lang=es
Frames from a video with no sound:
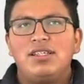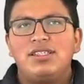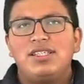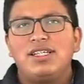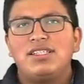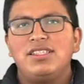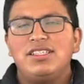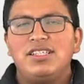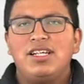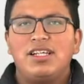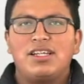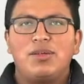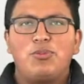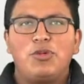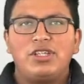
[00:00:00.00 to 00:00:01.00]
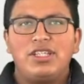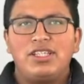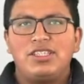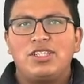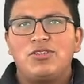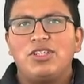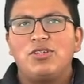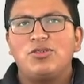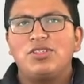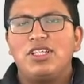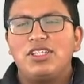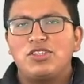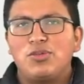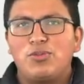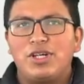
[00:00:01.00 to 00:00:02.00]
sencilla en la que pueden desarrollar
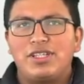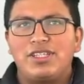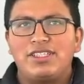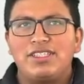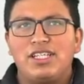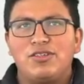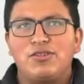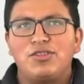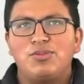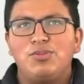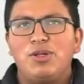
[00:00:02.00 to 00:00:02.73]
ustedes como artesanos.